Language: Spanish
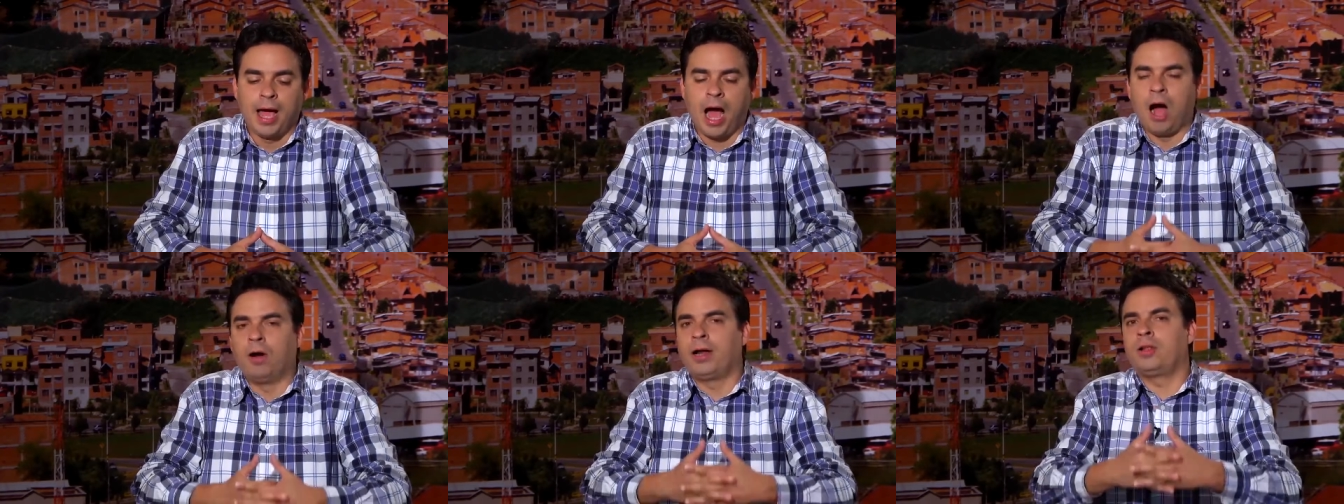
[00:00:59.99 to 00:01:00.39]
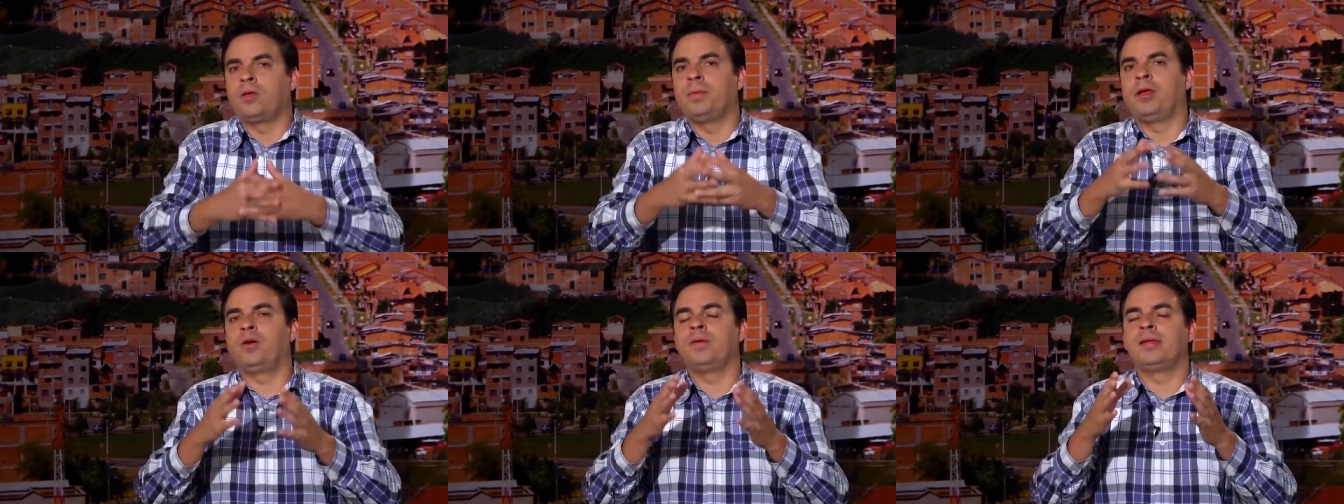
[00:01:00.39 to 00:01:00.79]
Ahora el
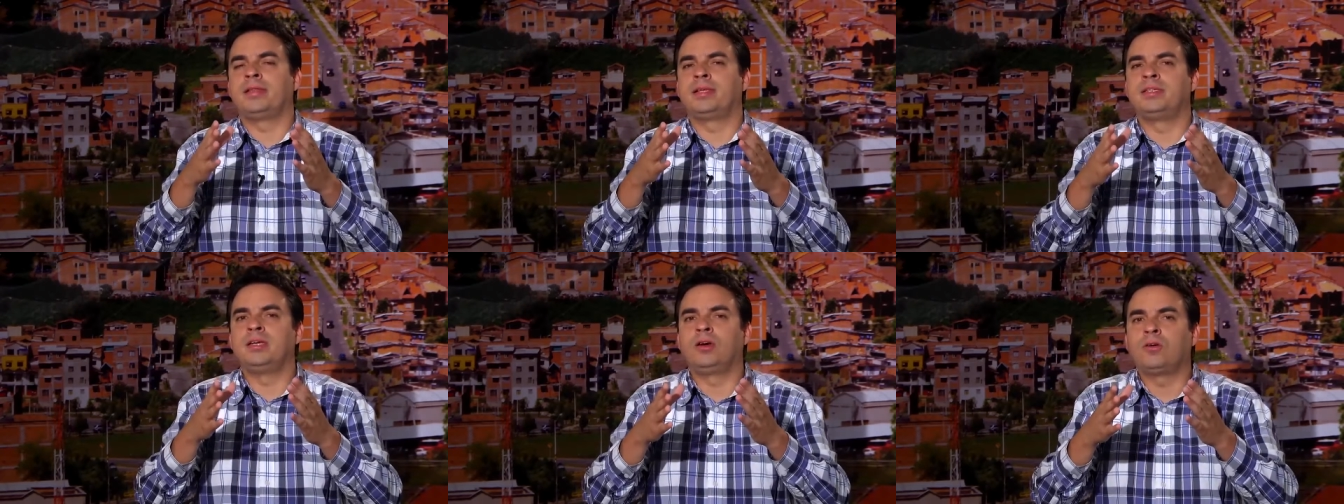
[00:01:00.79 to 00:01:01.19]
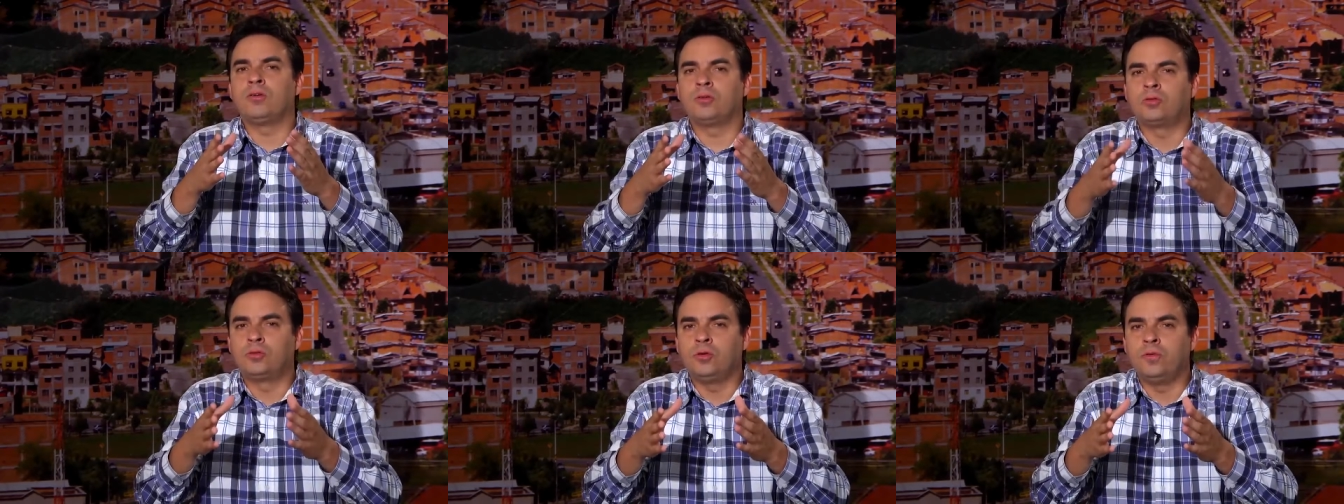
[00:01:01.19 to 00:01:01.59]
domingo 25 de
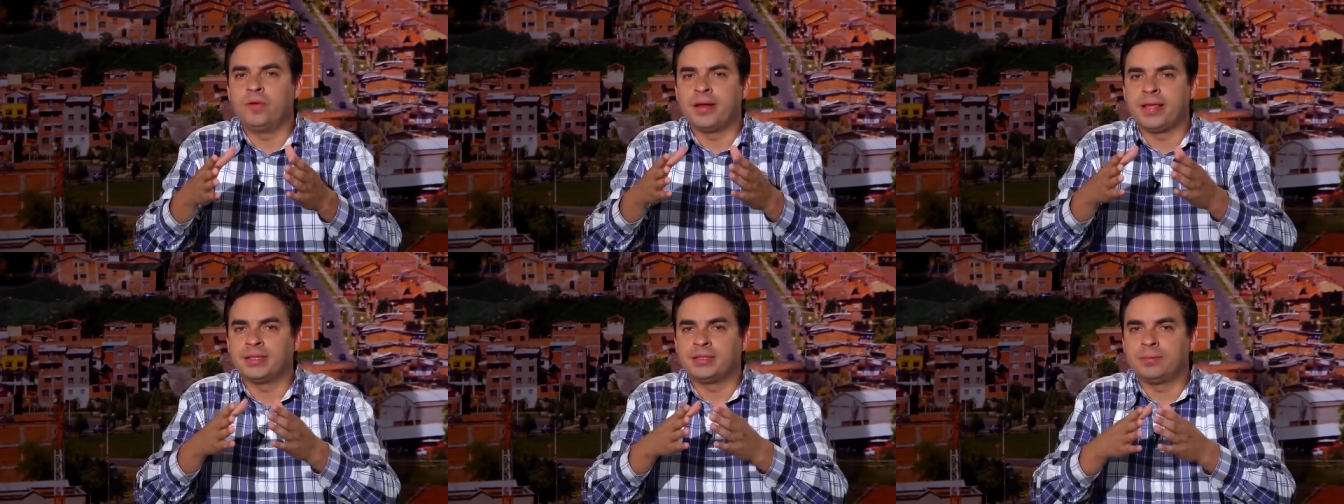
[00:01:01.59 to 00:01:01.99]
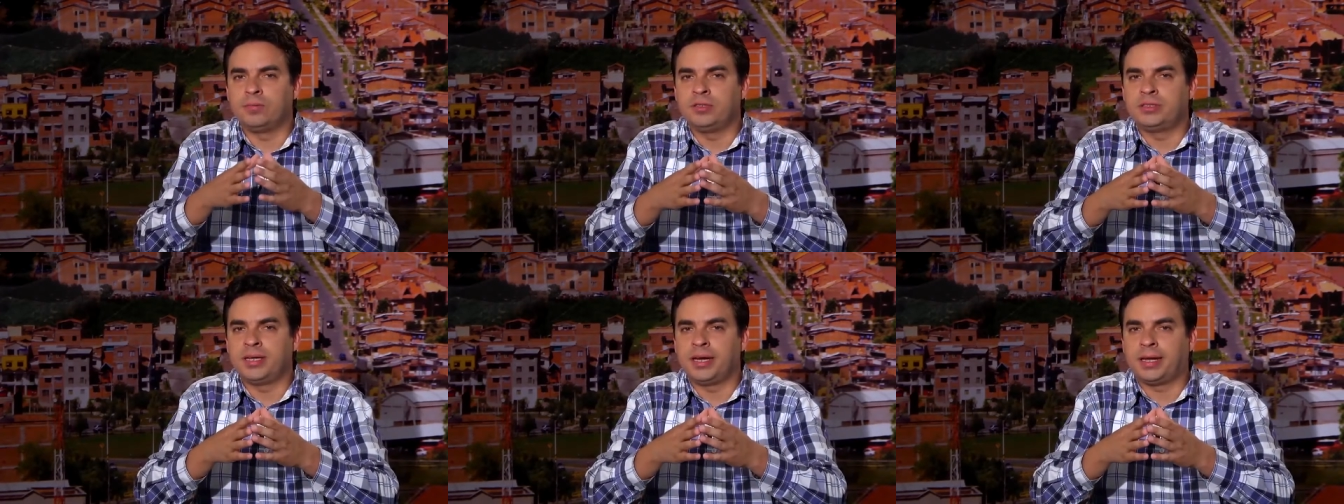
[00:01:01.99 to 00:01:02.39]
octubre, ya está
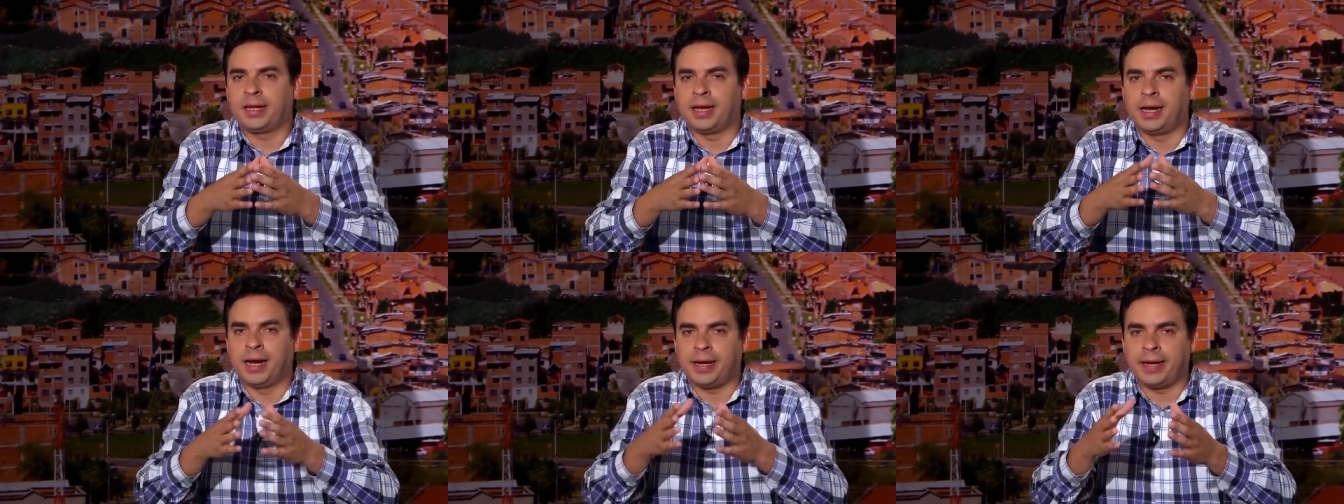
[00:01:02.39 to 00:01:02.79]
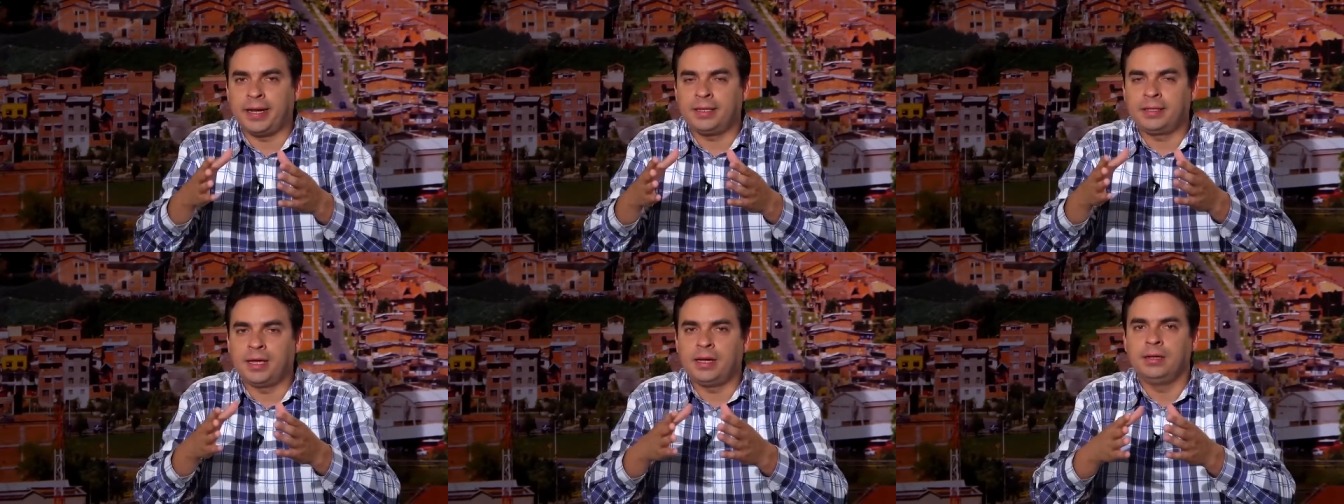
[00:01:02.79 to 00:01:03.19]
muy cerca, la
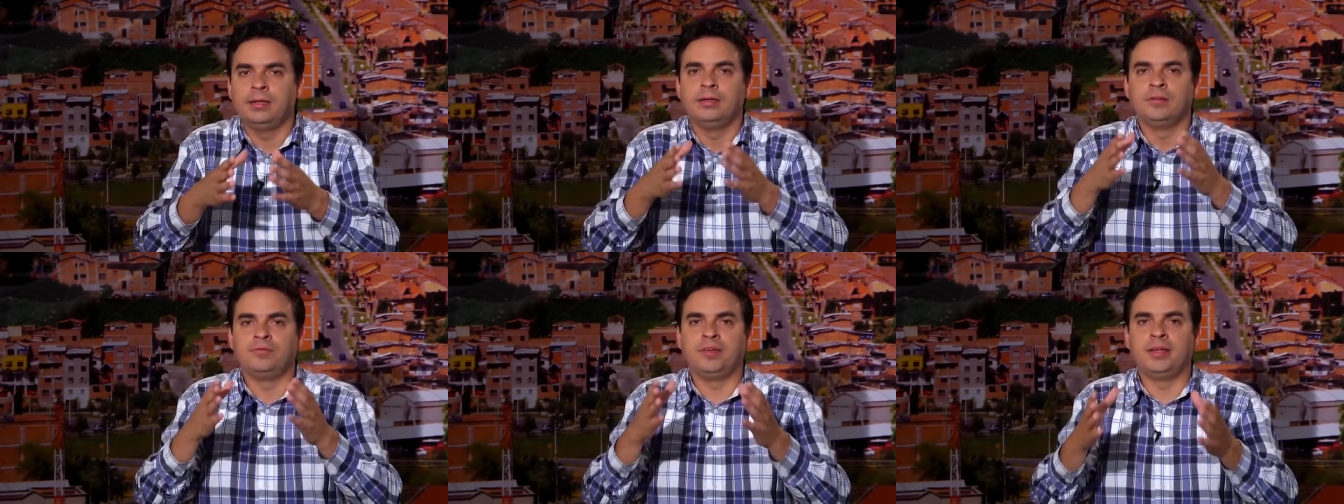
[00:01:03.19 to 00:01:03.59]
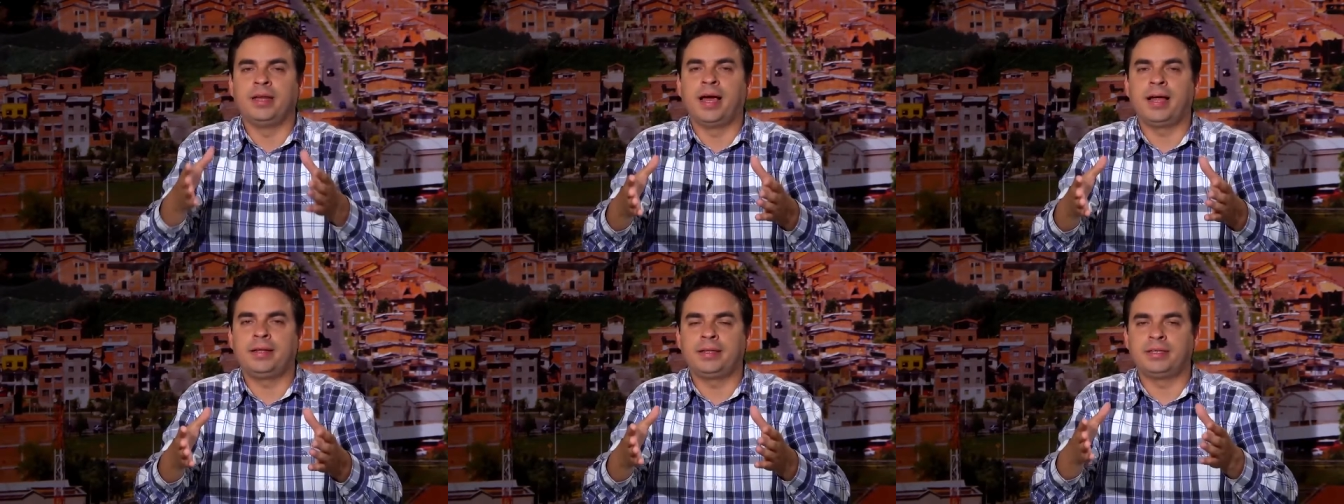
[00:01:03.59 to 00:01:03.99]
recta
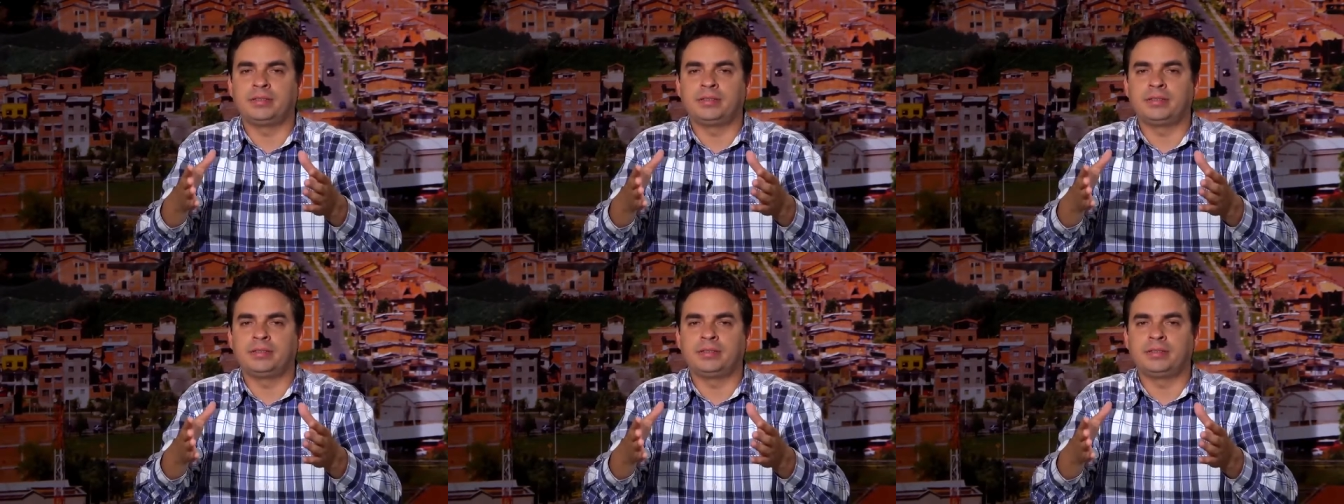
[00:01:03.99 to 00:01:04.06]
final